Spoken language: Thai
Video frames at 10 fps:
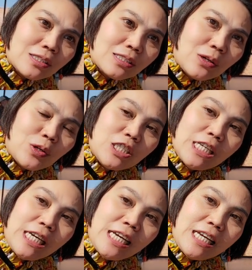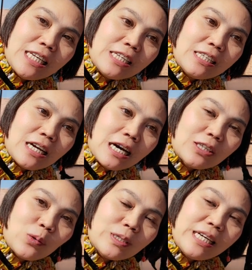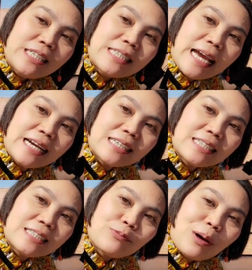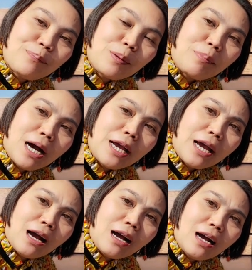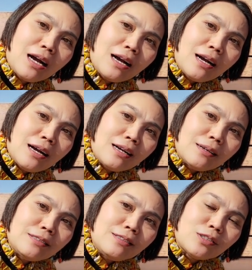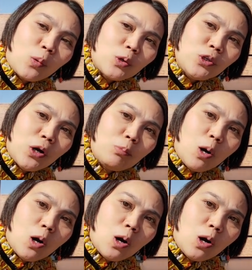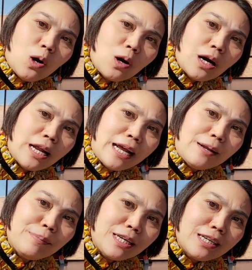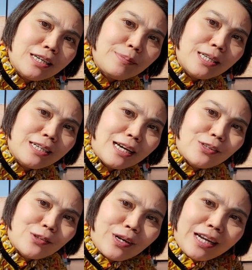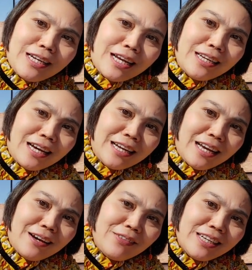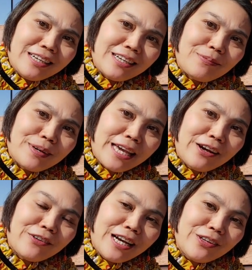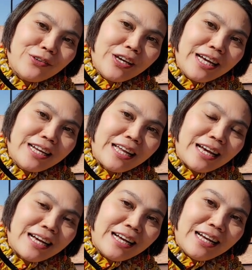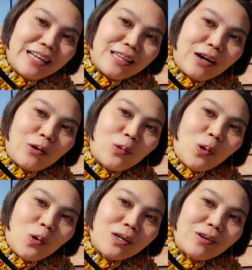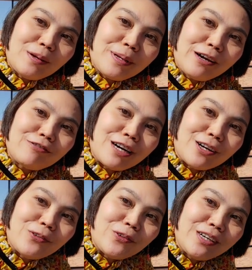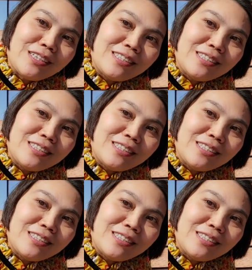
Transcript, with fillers: เจ้าหน้าที่ตรงที่เช็คความปลอดภัยอะ่ะคนเยอะมากอันนั้นมิเตอร์มิเตอร์นั่งอยู่ตรงนั้นเนี่ยเนี่ยเนี่ยมิเตอร์เมื่อกี้เขานั่งอยู่ด้วยกันแหละแต่เขาร้อนเขาเลยไปนั่งฝั่งนู้น